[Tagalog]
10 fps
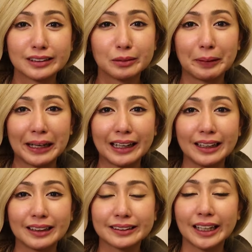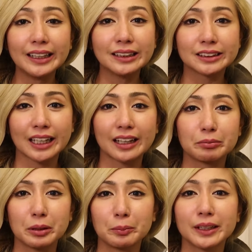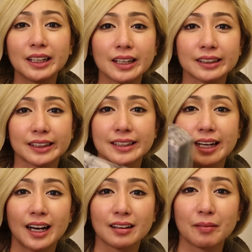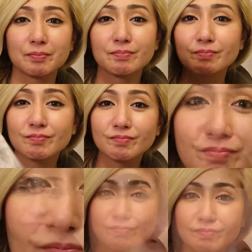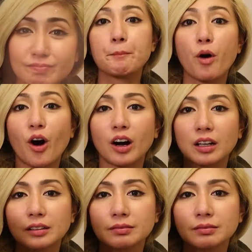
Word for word: Diba? Dahil dyan, bibigyan kita ng Hawk.